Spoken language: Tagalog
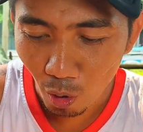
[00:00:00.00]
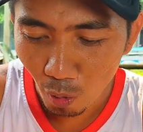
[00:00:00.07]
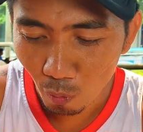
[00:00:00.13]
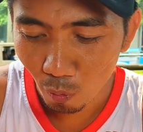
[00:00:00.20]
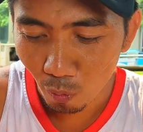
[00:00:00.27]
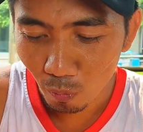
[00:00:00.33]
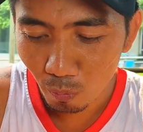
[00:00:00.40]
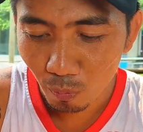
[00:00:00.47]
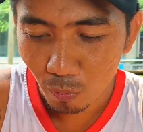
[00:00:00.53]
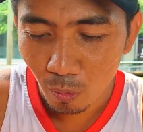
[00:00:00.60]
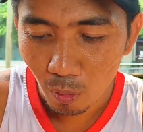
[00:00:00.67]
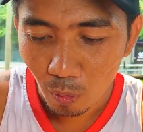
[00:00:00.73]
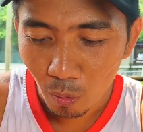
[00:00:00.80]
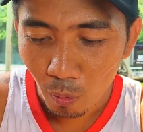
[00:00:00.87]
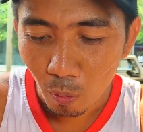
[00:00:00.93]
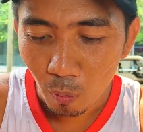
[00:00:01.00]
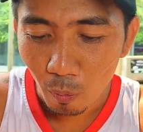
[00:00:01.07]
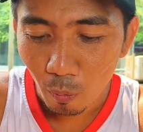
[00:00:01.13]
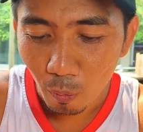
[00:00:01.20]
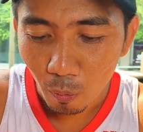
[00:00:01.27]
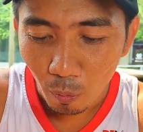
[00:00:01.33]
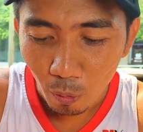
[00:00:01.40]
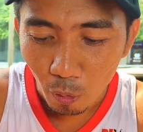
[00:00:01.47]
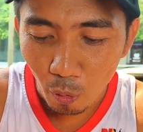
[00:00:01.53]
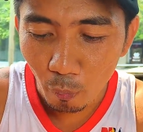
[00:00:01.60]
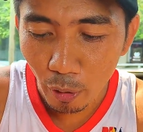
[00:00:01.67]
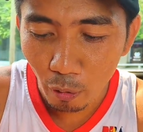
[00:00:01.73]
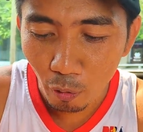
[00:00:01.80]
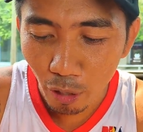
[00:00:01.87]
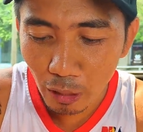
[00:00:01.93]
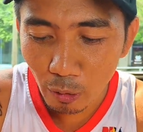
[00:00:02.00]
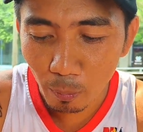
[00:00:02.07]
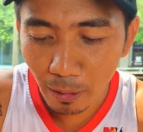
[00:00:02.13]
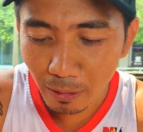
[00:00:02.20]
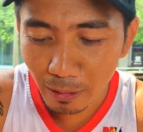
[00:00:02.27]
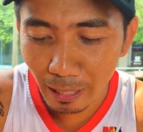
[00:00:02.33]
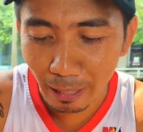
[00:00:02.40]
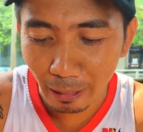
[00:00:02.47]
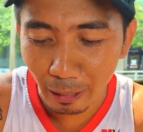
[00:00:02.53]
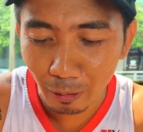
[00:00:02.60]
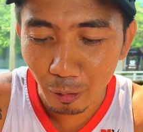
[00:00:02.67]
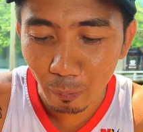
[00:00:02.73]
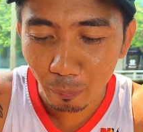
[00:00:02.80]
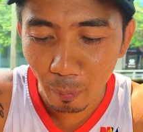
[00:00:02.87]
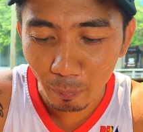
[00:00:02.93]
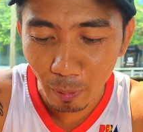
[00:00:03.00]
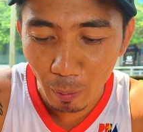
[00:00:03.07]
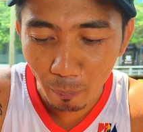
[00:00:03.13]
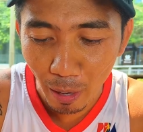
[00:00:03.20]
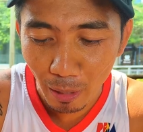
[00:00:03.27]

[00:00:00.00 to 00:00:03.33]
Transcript: Wow. Yung Bicol Express nila rito, 15 eh,